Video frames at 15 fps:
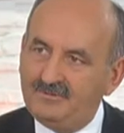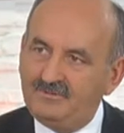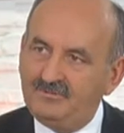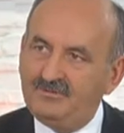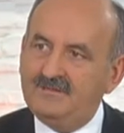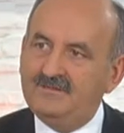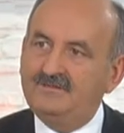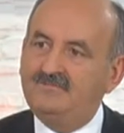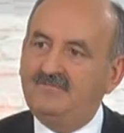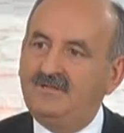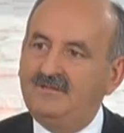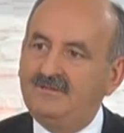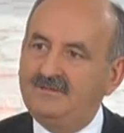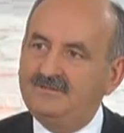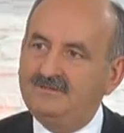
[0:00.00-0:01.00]
bir yönetim
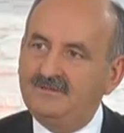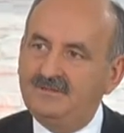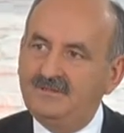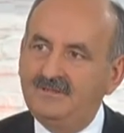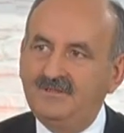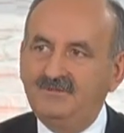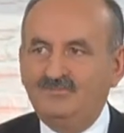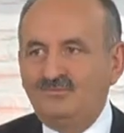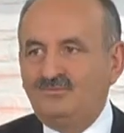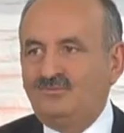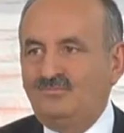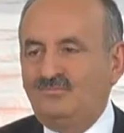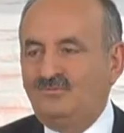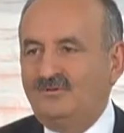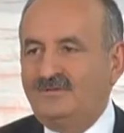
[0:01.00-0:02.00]
anlayışı
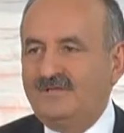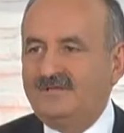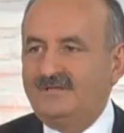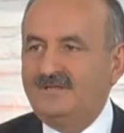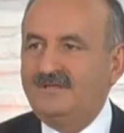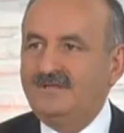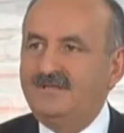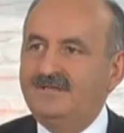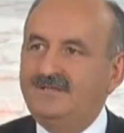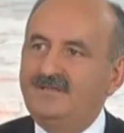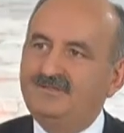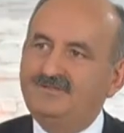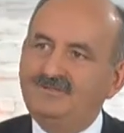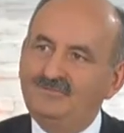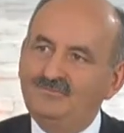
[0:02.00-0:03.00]
bütün bunları
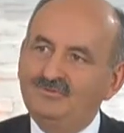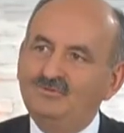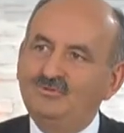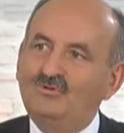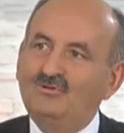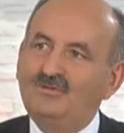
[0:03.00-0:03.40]
geçtiğimiz 10